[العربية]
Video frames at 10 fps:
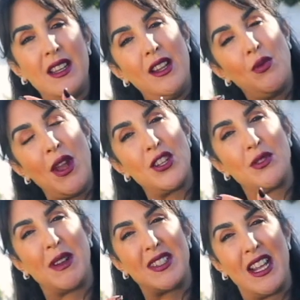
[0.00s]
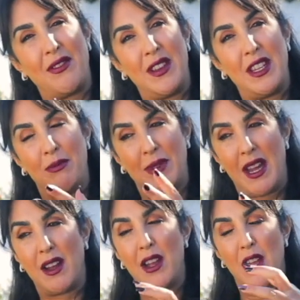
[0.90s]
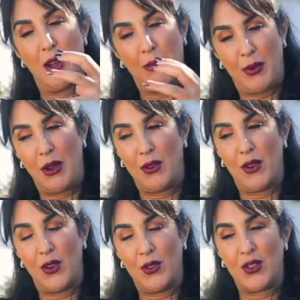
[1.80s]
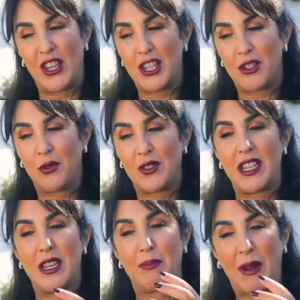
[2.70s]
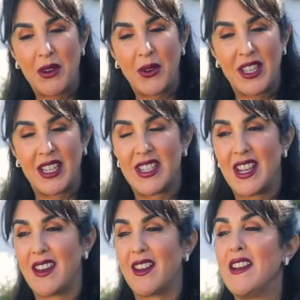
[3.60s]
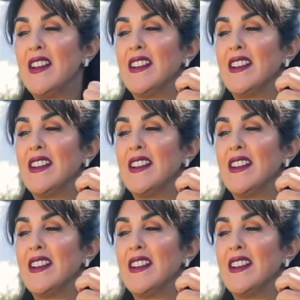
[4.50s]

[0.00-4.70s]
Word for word: الحوايج المختلفين نبدا اون جيستيون ديال لي بريوريتي ديالنا